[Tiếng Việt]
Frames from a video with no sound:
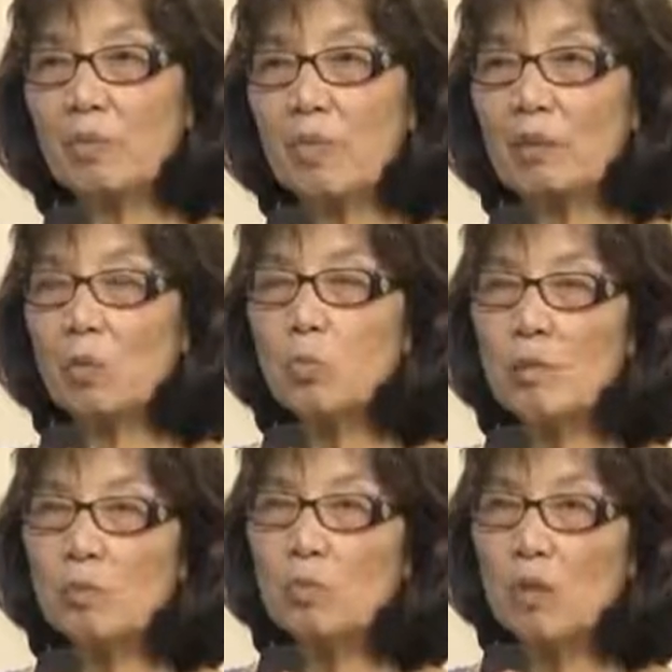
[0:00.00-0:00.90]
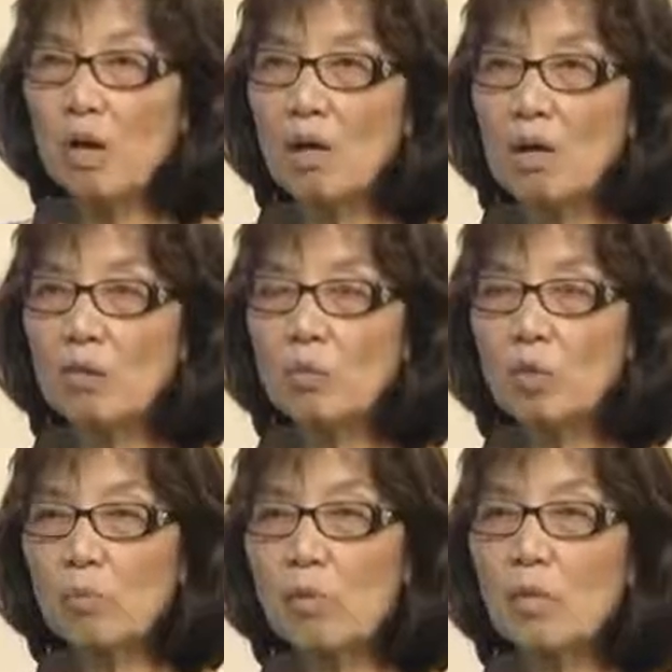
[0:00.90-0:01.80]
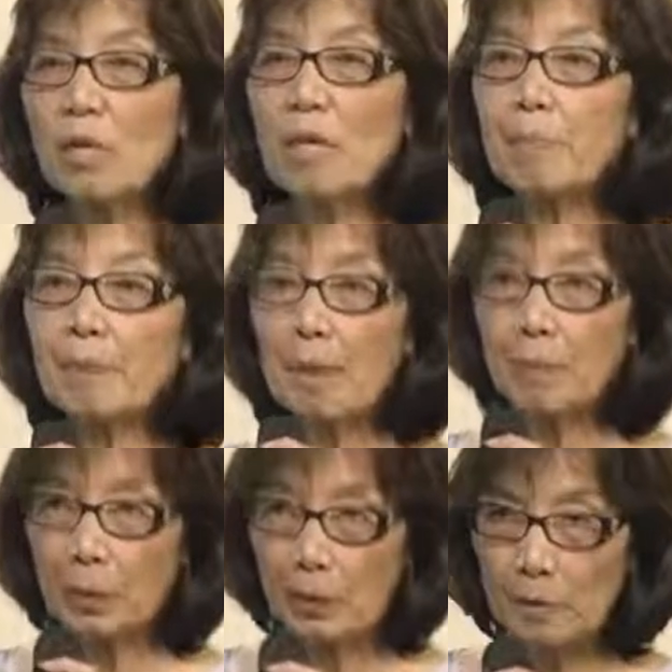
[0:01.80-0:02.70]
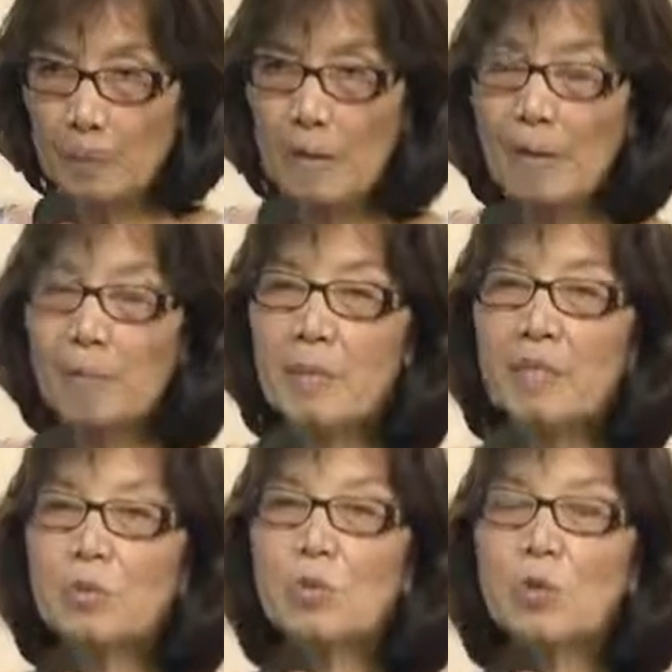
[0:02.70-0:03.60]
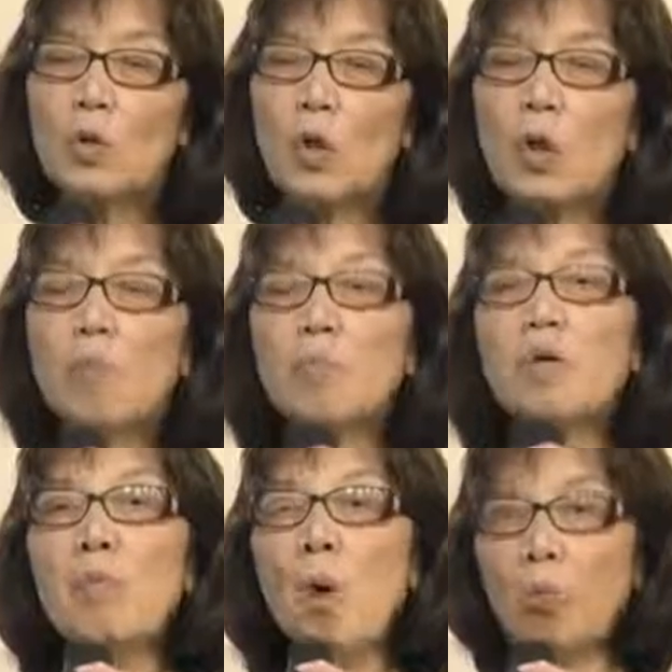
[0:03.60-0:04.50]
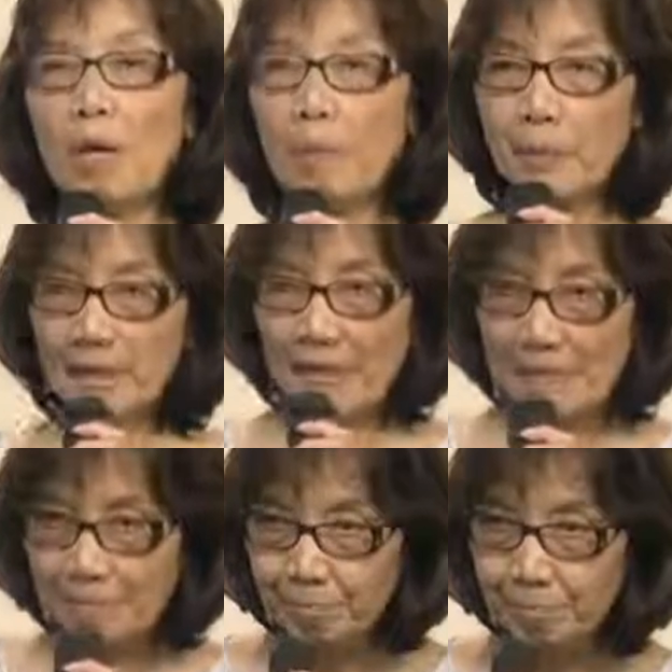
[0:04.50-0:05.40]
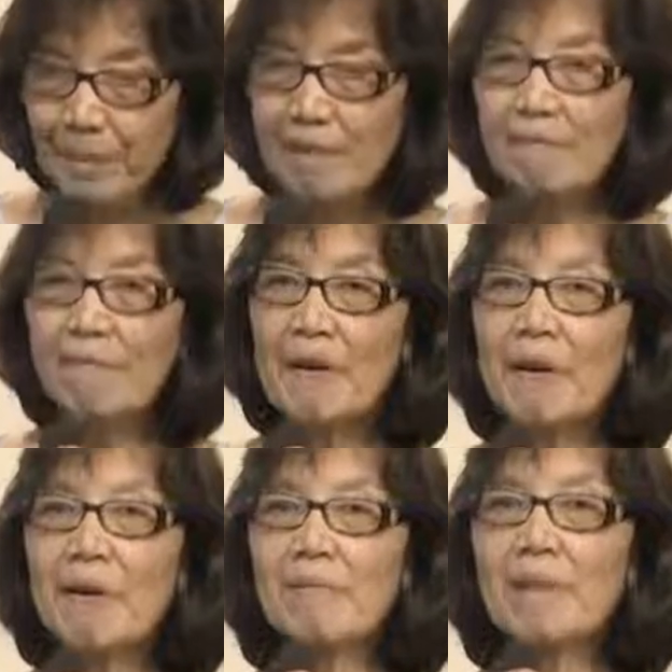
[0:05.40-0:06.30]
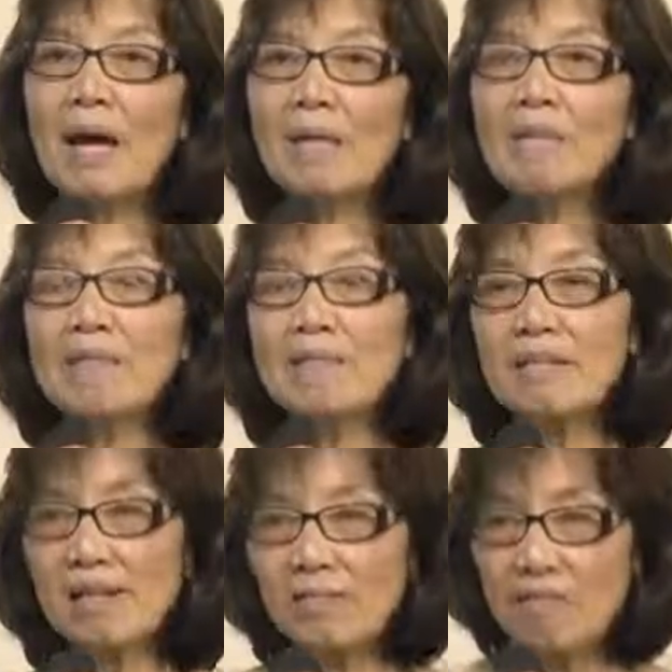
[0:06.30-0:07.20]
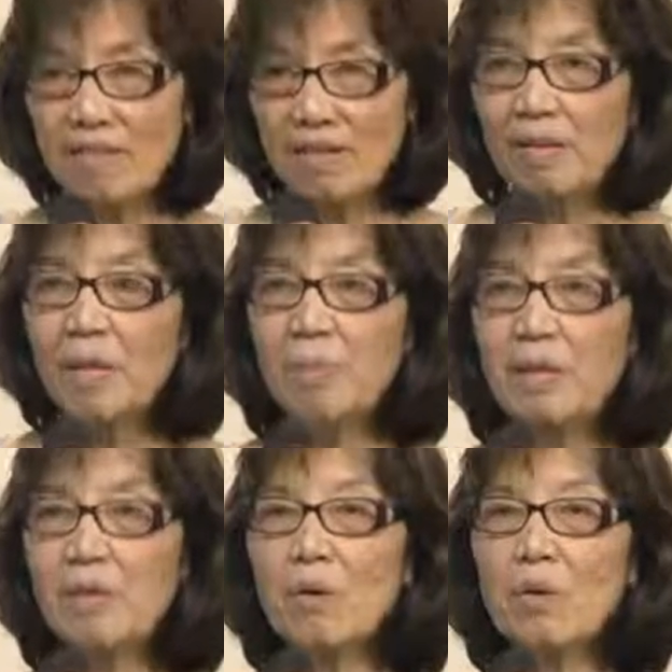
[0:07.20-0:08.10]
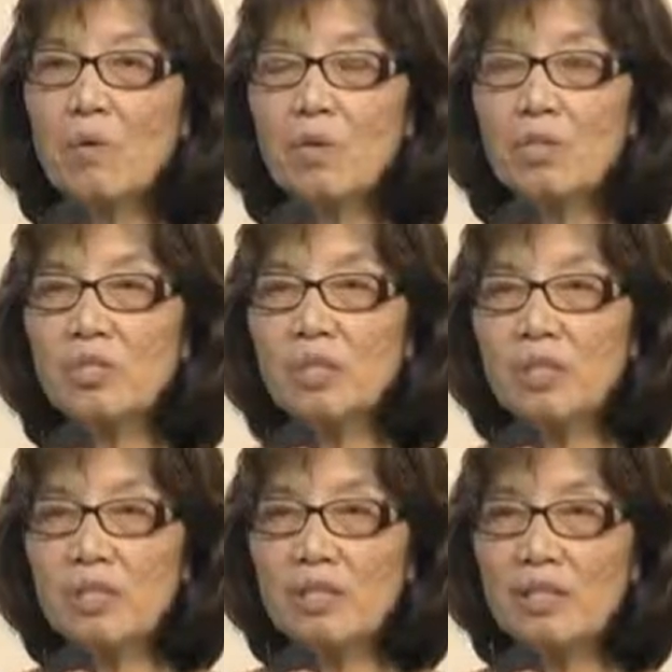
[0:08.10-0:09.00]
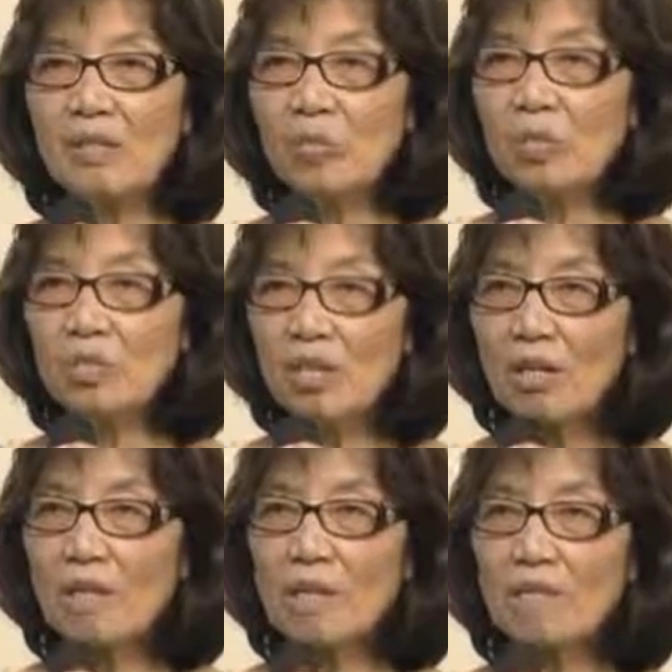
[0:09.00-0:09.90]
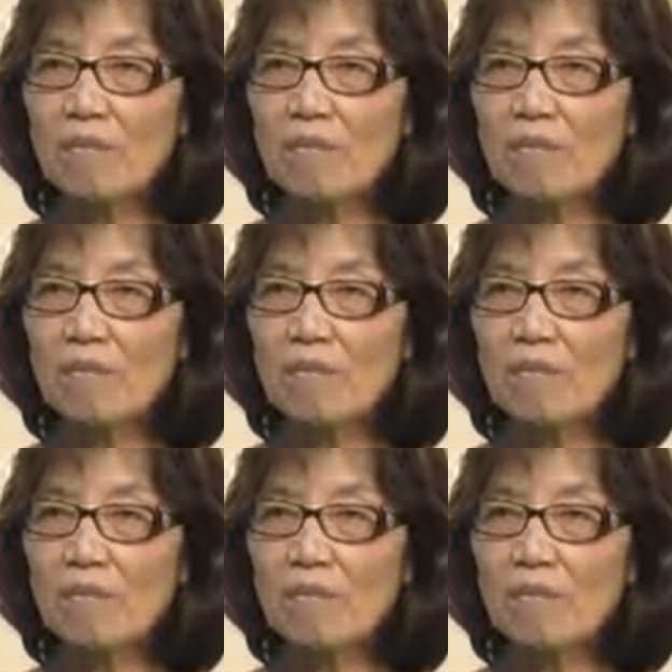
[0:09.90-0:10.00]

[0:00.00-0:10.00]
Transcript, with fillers: bà tốt nghiệp lúc đó là chúng tôi mới có 5 cấp thôi bây giờ chúng tôi có 11 cấp hết thảy và đã dịch sang tiếng Việt mặc dù chương trình thì cũng rất là